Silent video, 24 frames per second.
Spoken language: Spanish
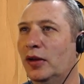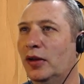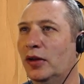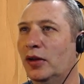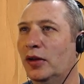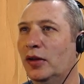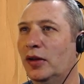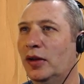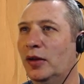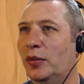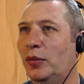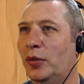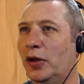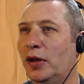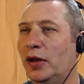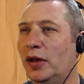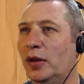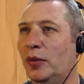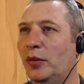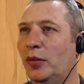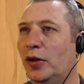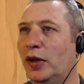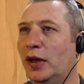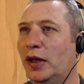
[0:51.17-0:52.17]
Entonces, por
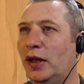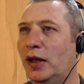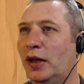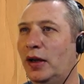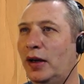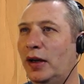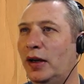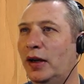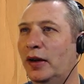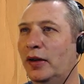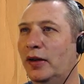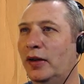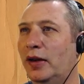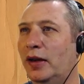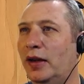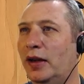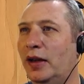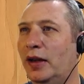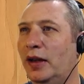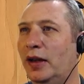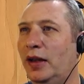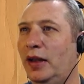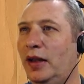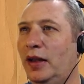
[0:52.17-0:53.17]
ejemplo, aquí regresé
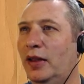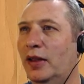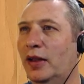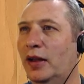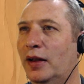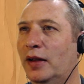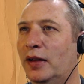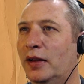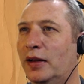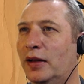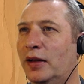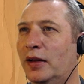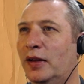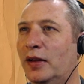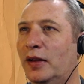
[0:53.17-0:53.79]
a Ida